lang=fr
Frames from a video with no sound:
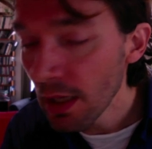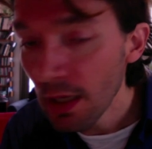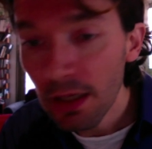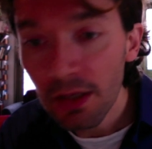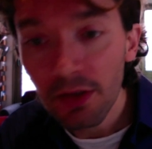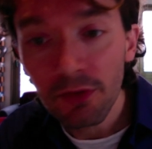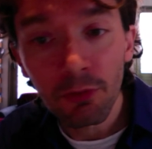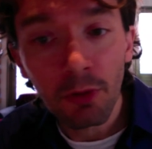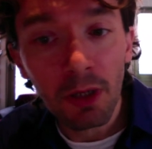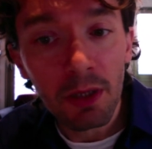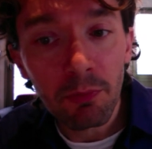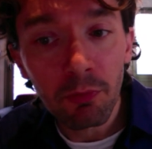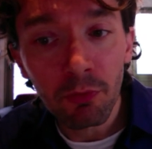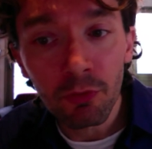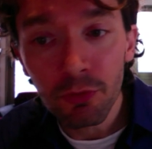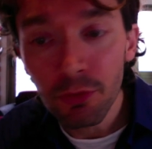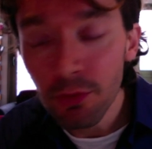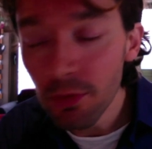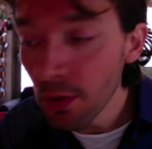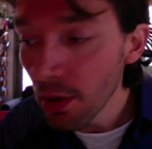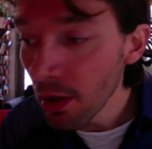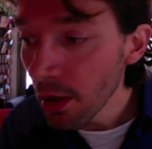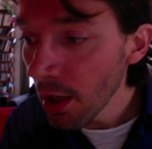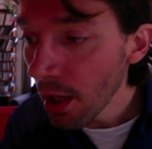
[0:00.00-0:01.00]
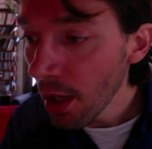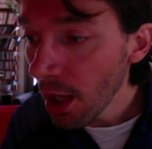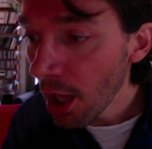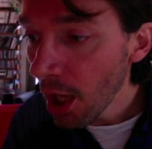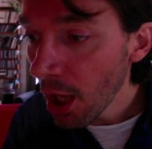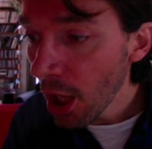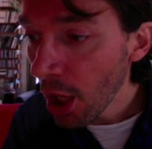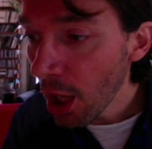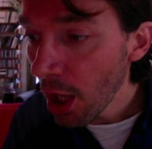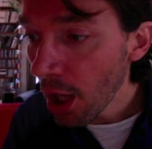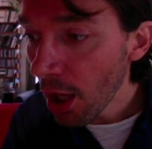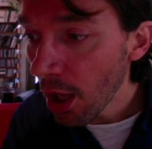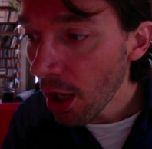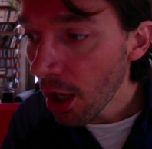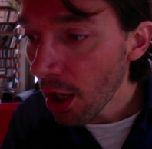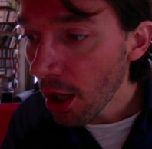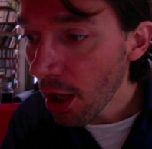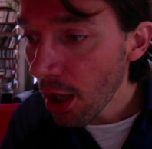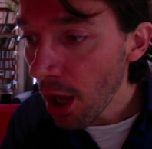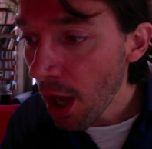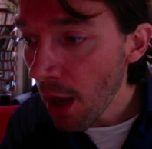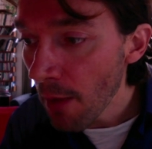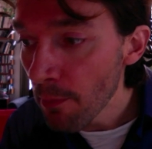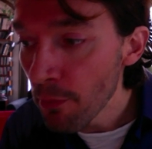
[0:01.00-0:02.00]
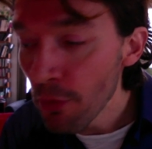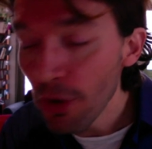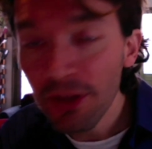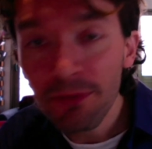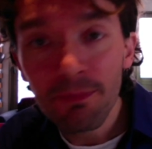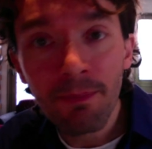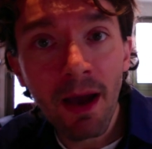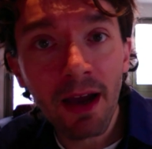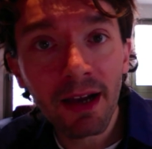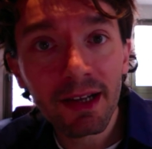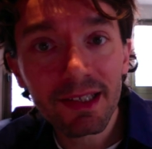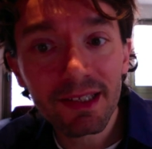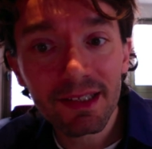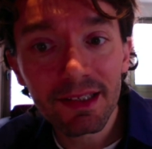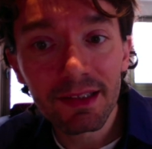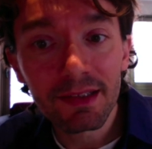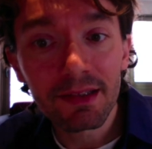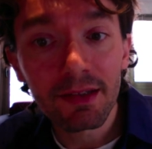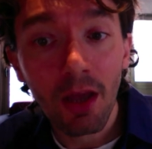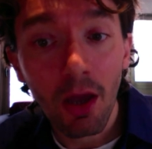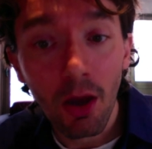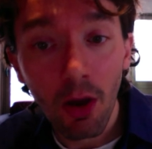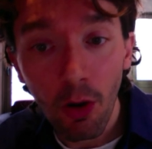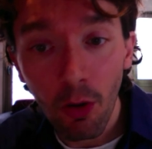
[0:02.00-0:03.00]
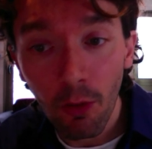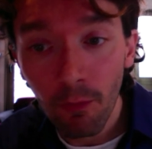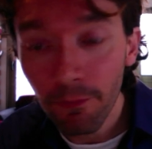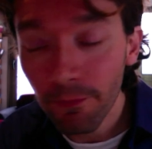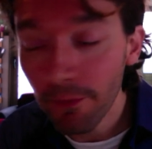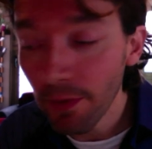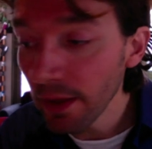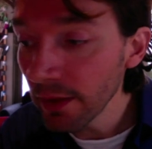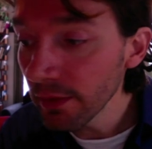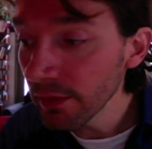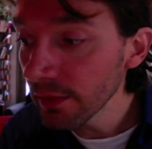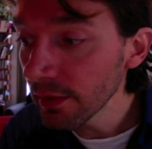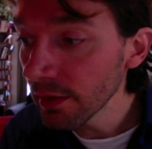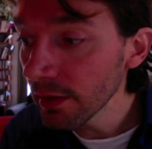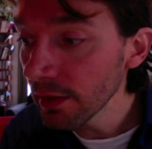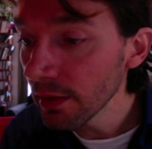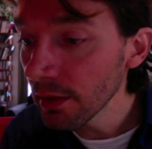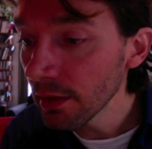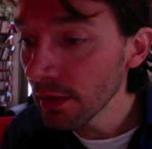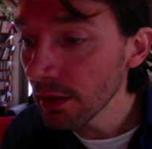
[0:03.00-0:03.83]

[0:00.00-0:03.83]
Ils ont répondu Un poète marxiste, en fait,